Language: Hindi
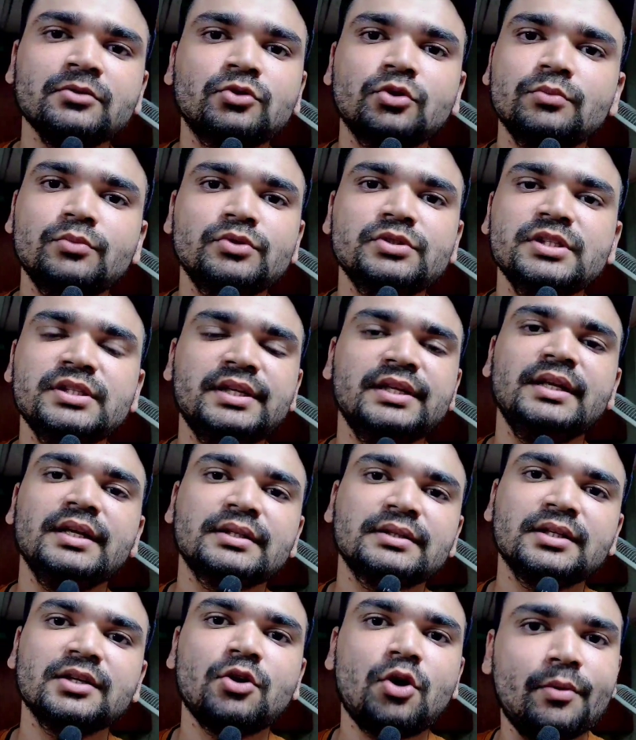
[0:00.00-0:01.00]
तो मुझे नहीं
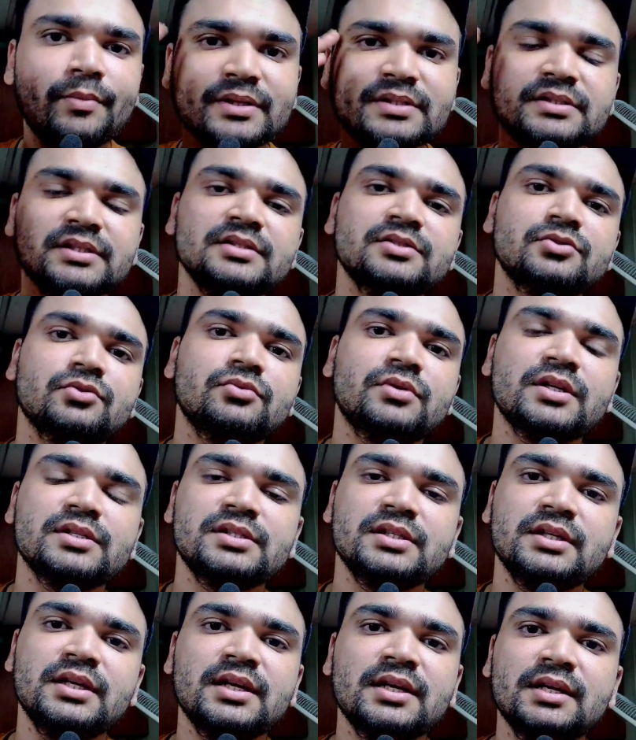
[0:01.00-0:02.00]
लगता कॉमन सेंस होना
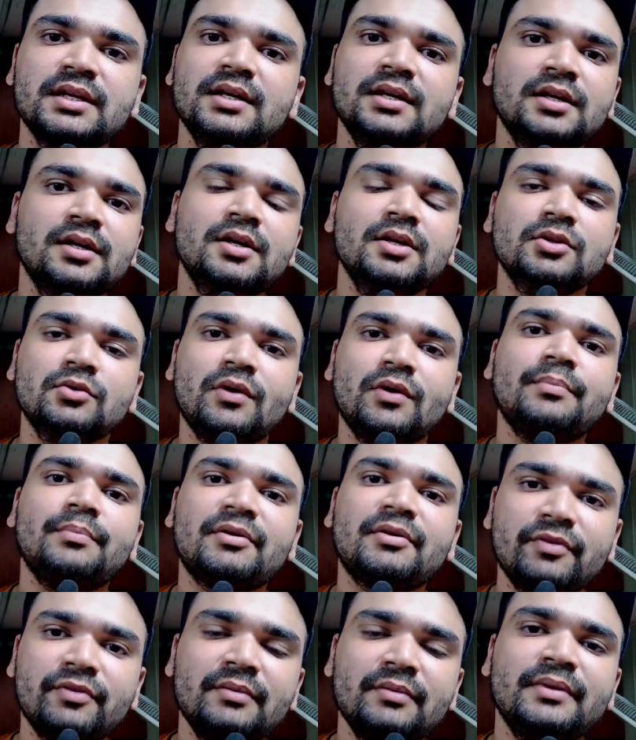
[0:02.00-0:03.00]
चाहिए तो वहाँ
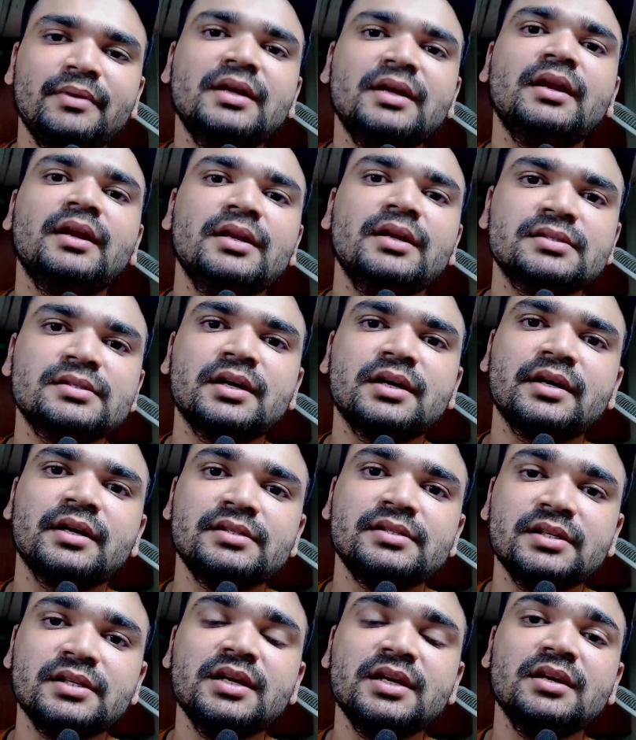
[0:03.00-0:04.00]
पर फिल्म नहीं रिलीज़
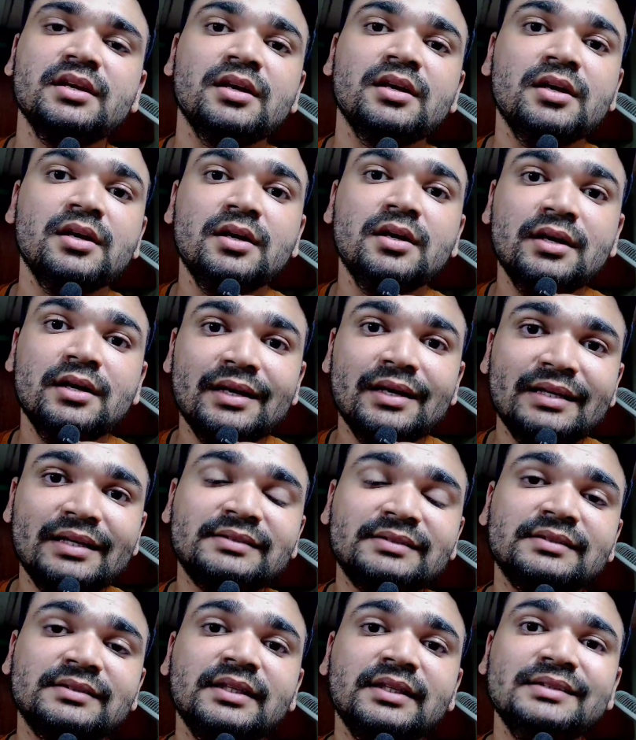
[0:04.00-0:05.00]
करनी चाहिए
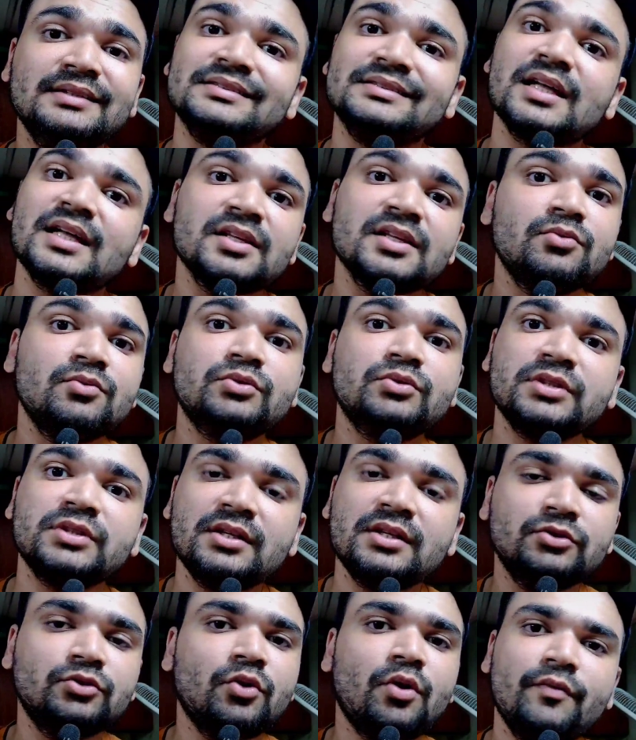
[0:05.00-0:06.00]
इससे ज़्यादा
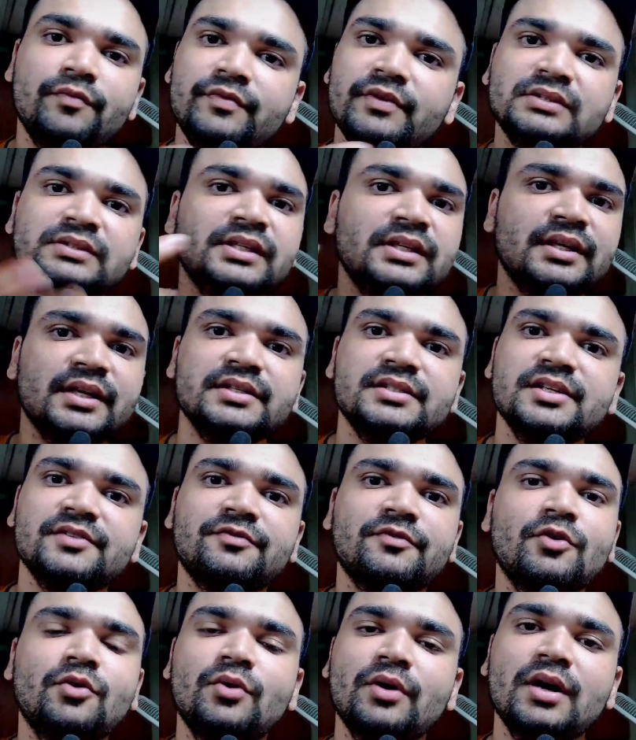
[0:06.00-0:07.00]
नुकसान तो ऑब्वियसली के
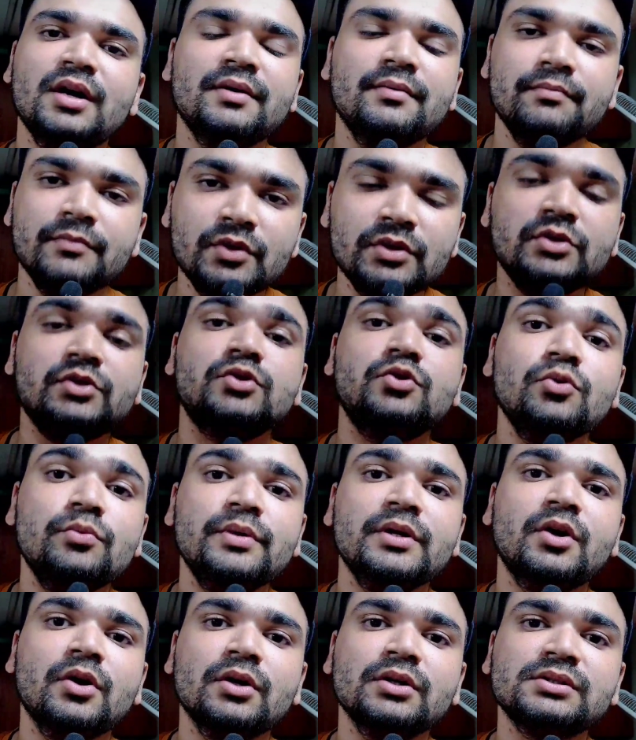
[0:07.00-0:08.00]
को होगा
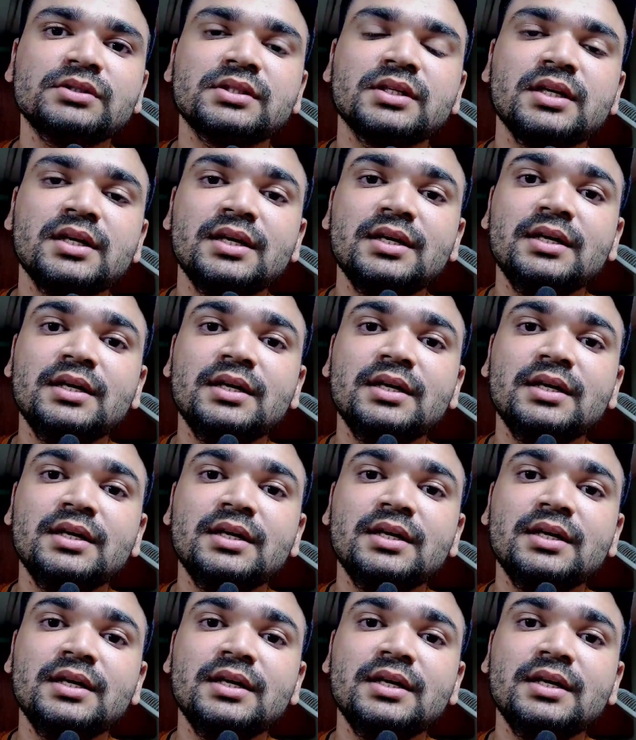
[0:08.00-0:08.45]
क्यों बिकॉज